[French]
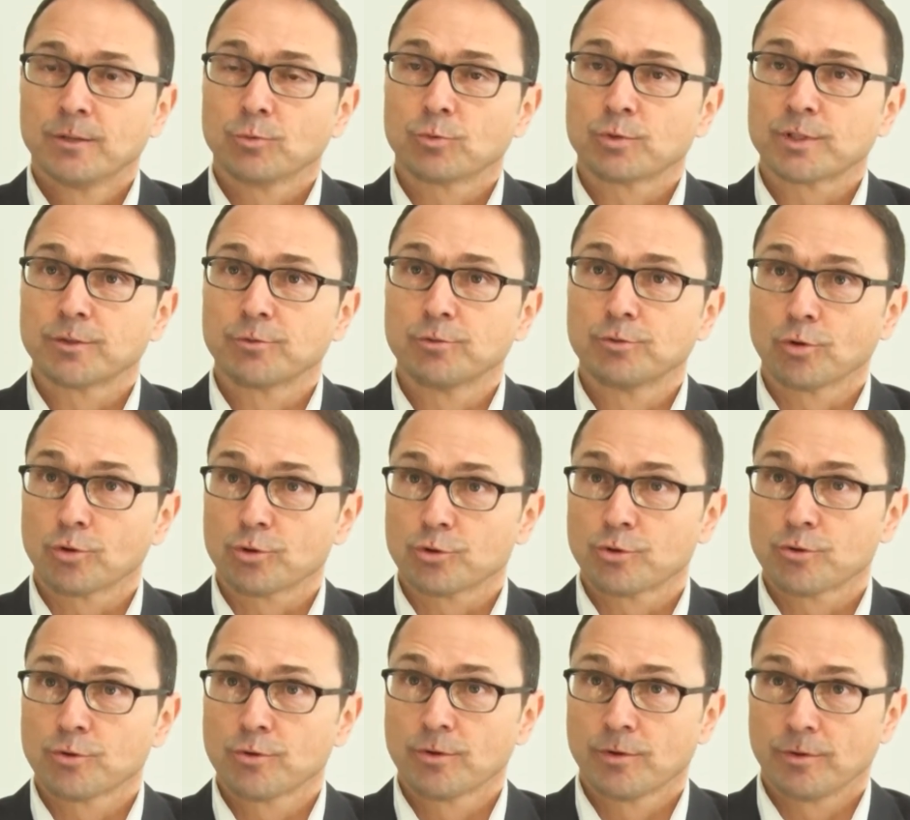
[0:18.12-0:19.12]
Donc ces deux
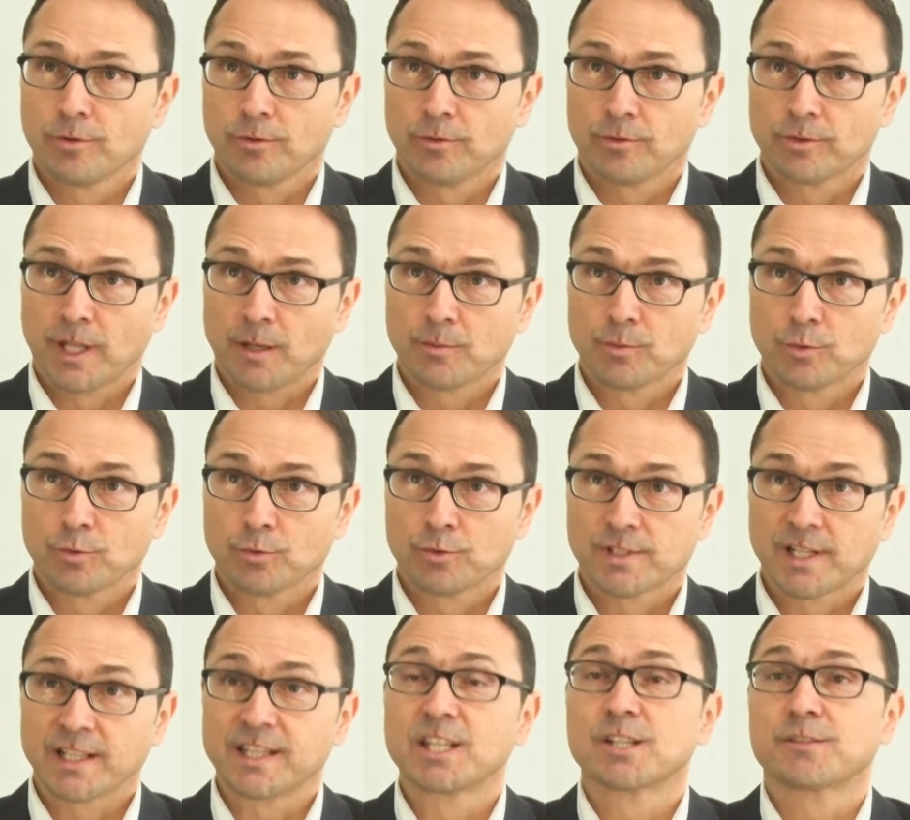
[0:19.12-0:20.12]
enjeux en termes de
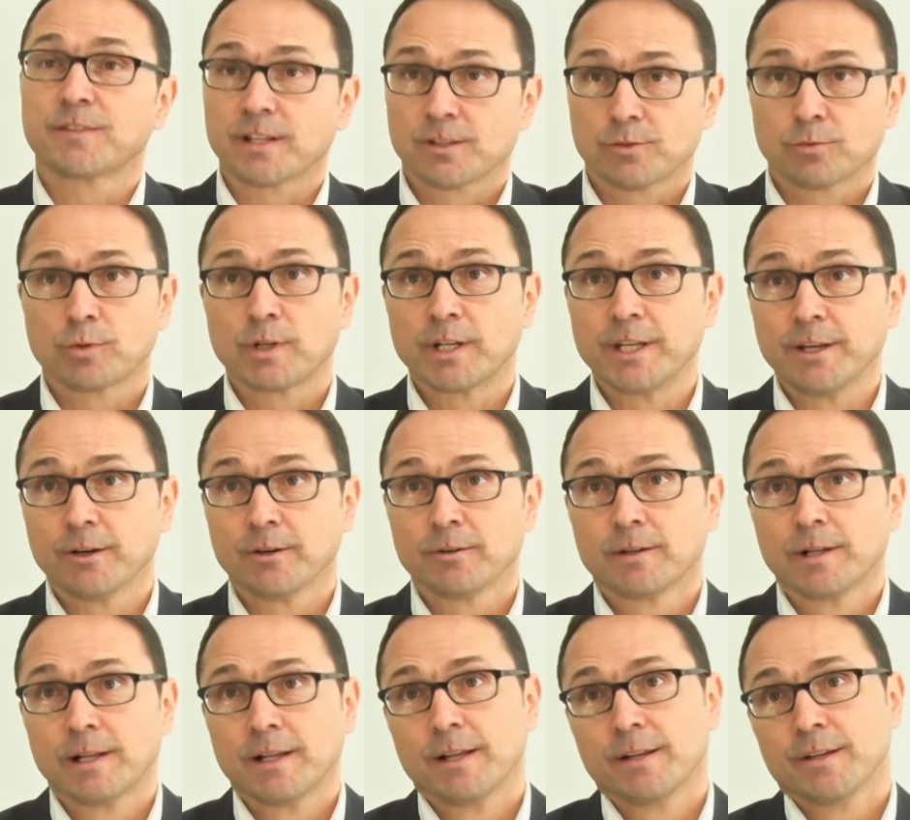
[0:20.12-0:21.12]
satisfaction client
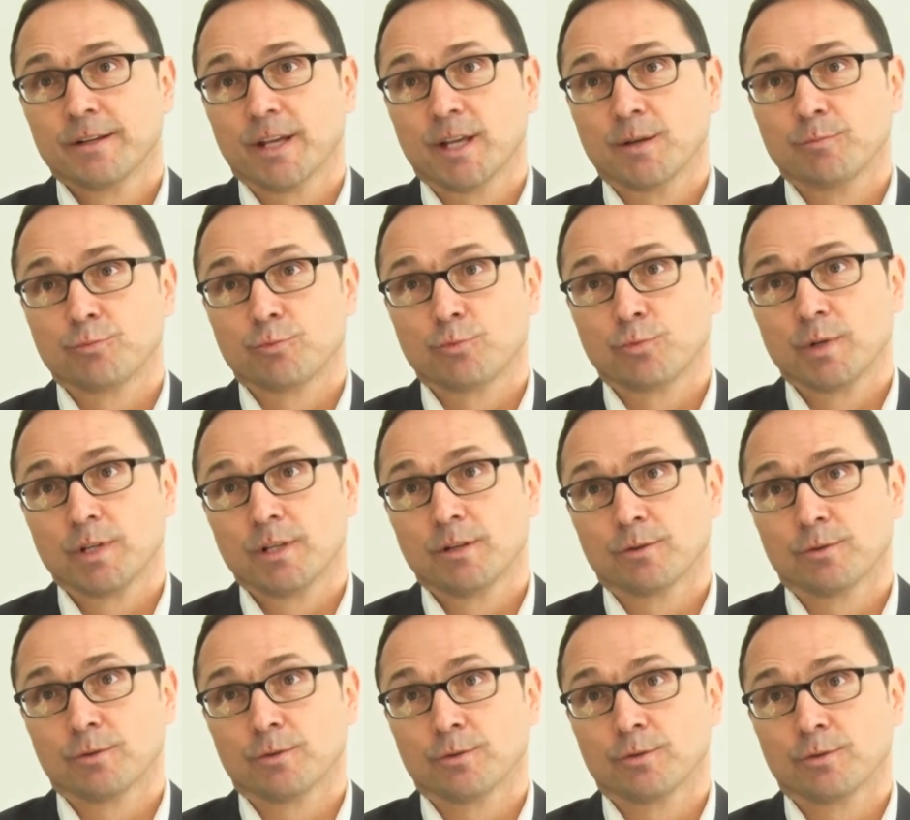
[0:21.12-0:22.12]
et puis
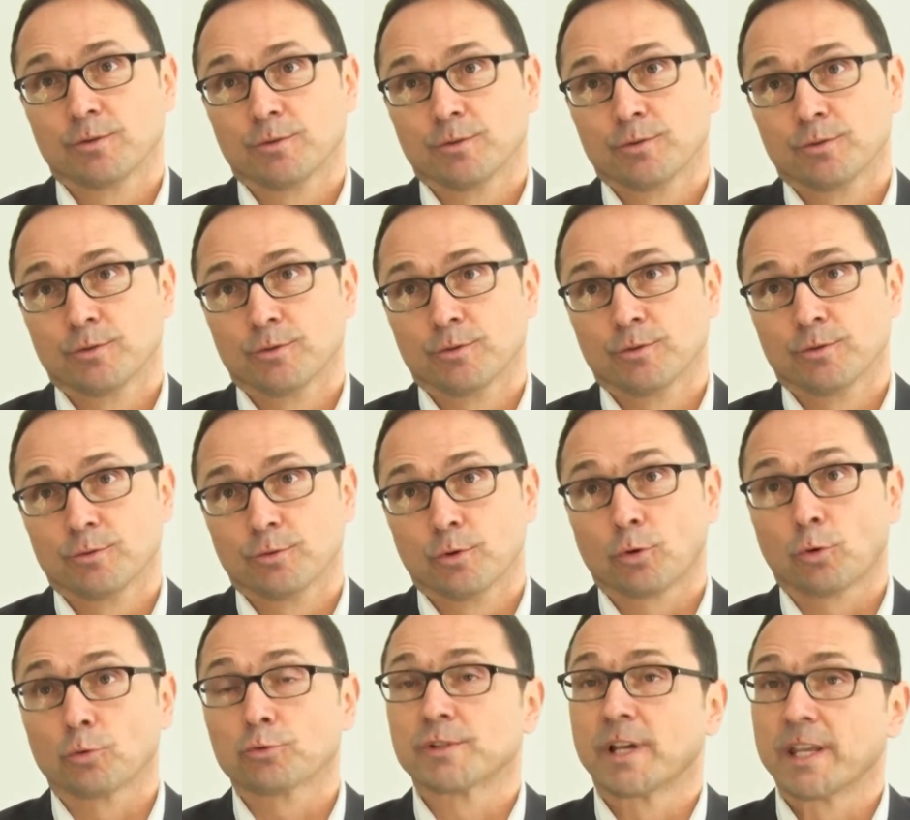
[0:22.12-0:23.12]
de
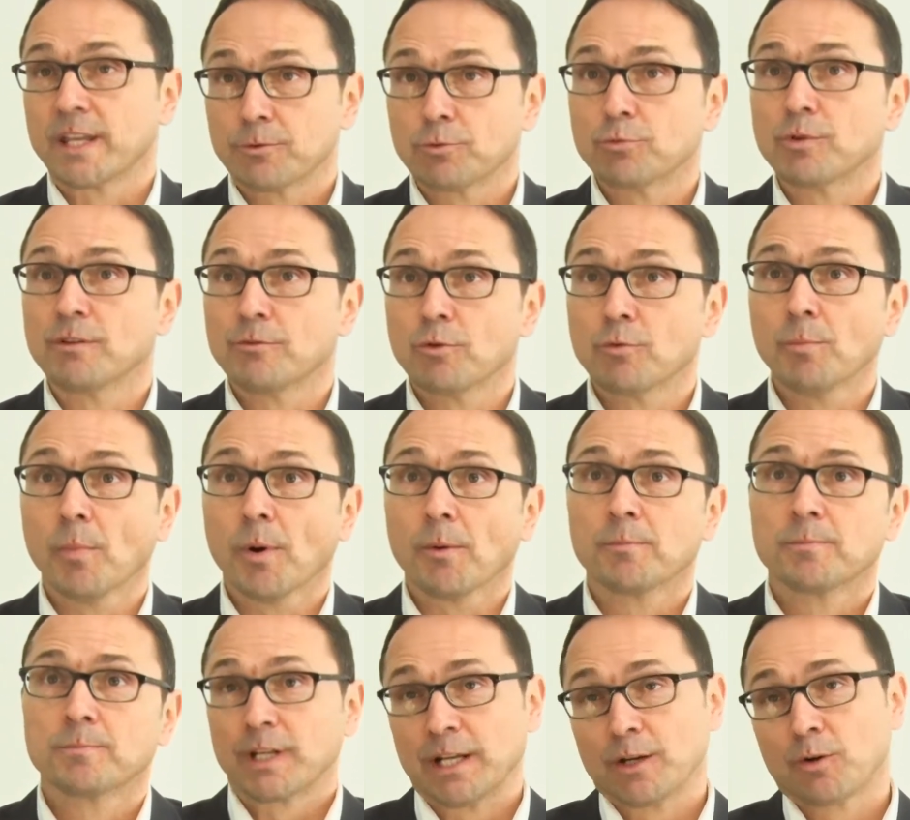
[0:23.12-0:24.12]
conseil et de développement.
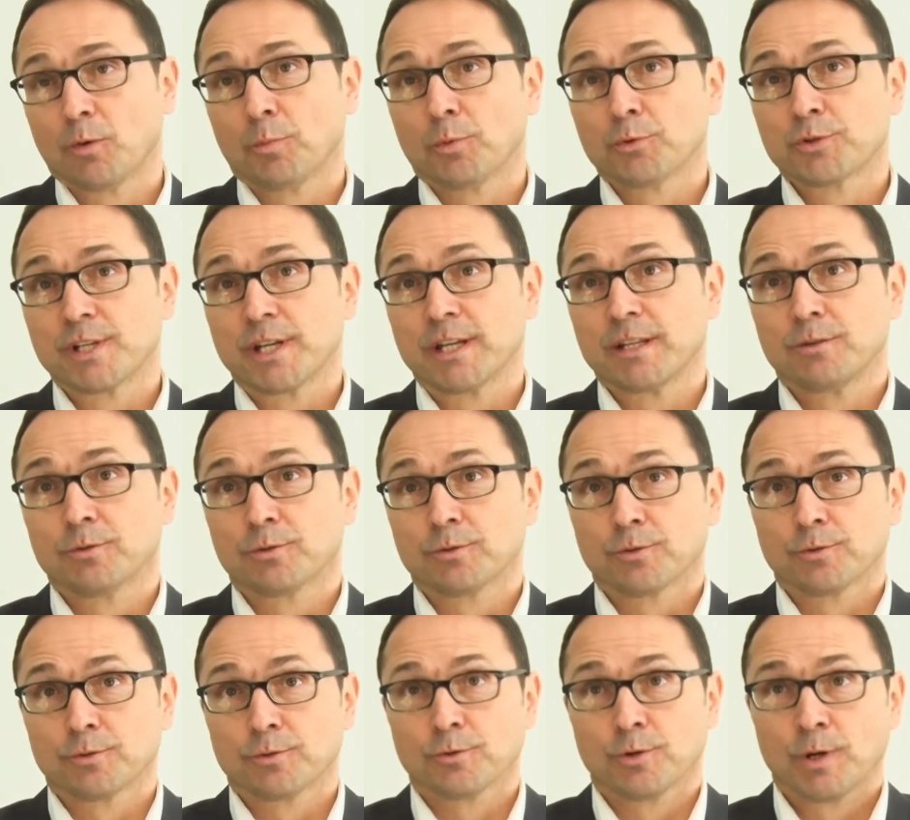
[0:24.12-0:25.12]
Il est composé
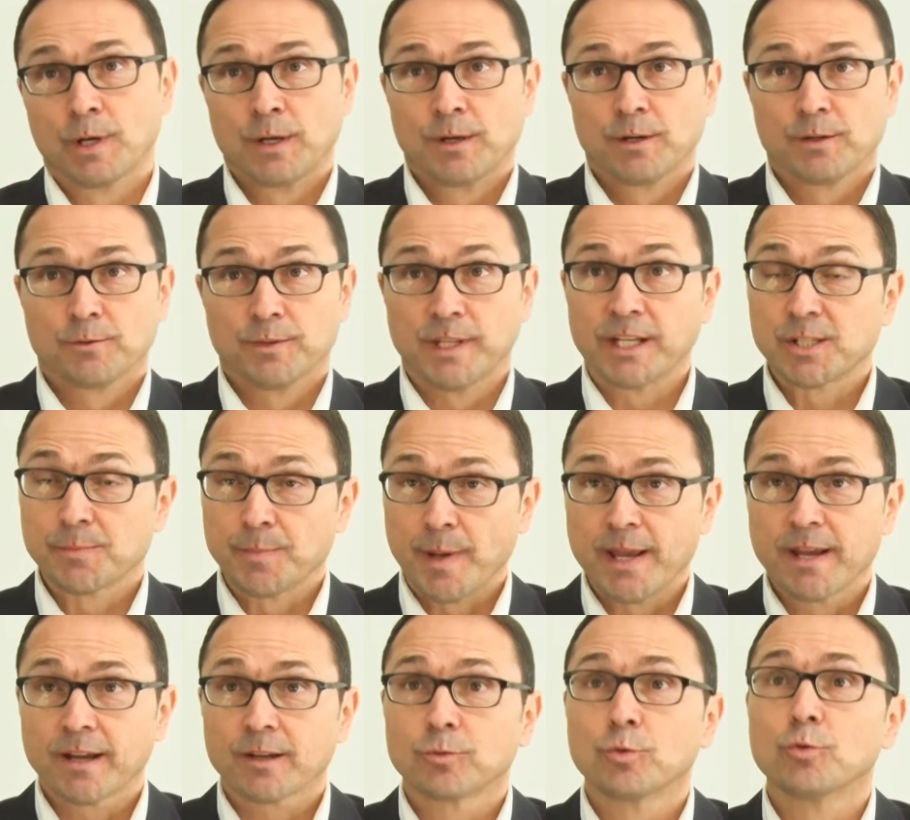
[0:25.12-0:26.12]

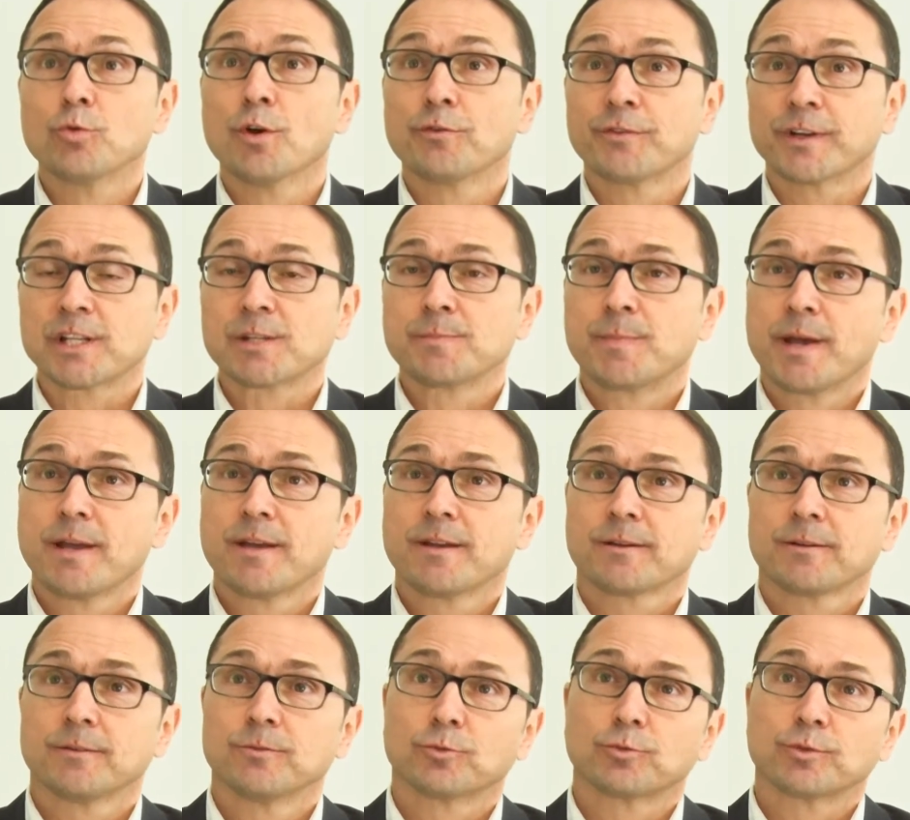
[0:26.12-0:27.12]
d'experts, de neuf experts,
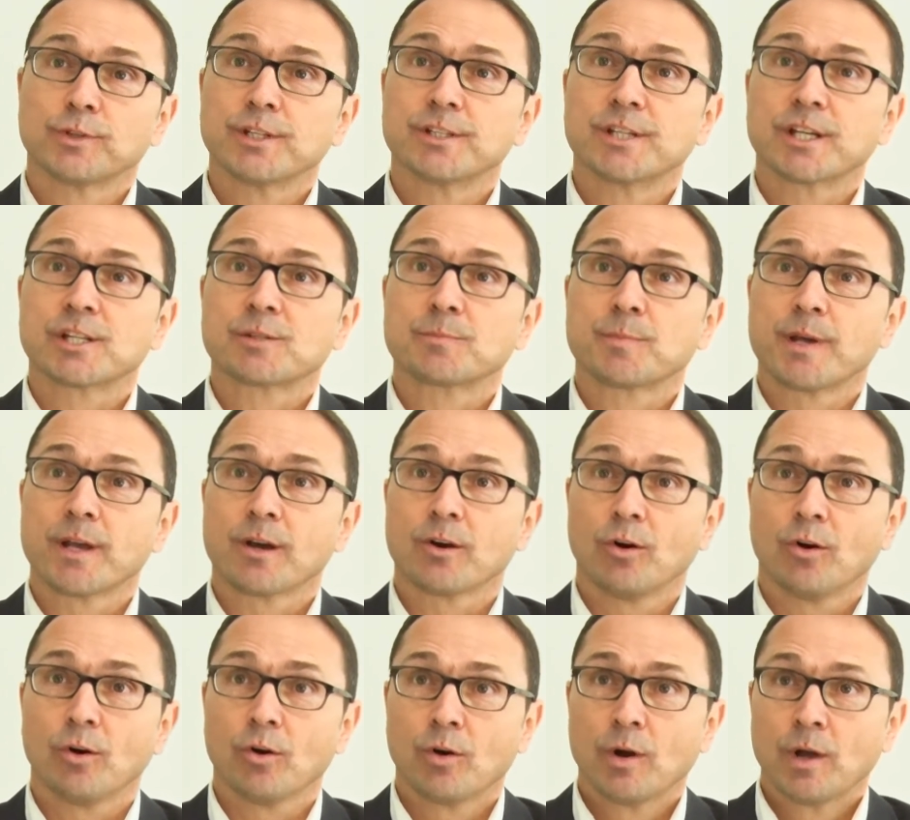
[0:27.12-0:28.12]
donc des experts
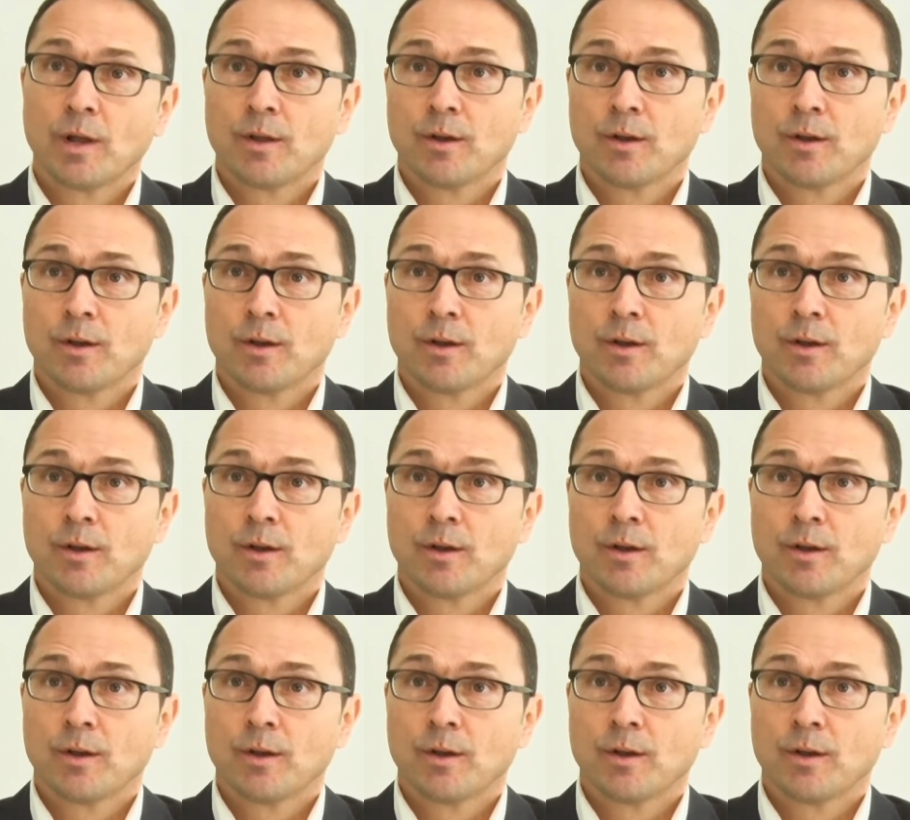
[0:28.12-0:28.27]
en